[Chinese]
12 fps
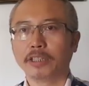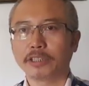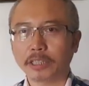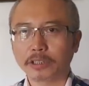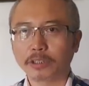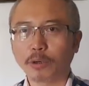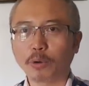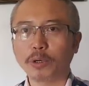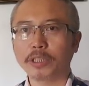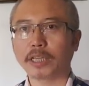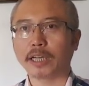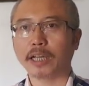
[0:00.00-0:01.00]
这个时候，
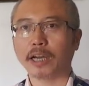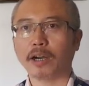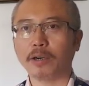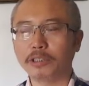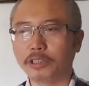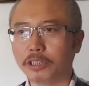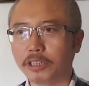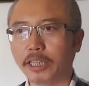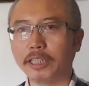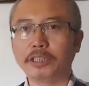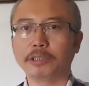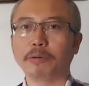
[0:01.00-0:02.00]
会场呢，好几
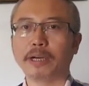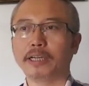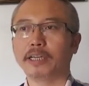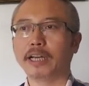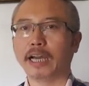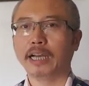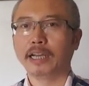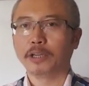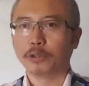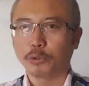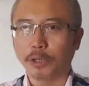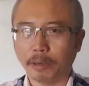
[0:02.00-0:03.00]
千几万人呢，
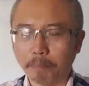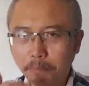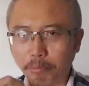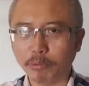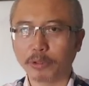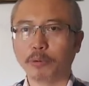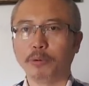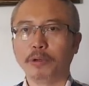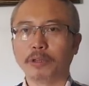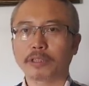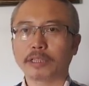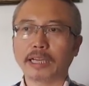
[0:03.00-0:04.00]
全部都
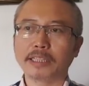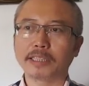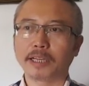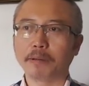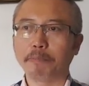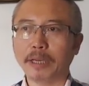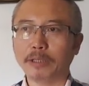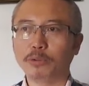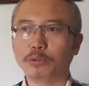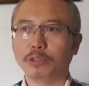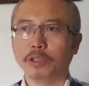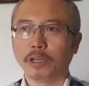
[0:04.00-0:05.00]
戴上了面
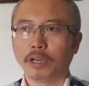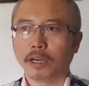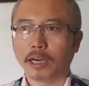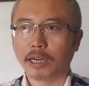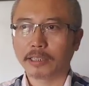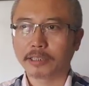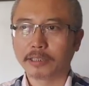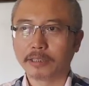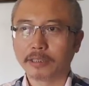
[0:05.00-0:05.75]
具啊。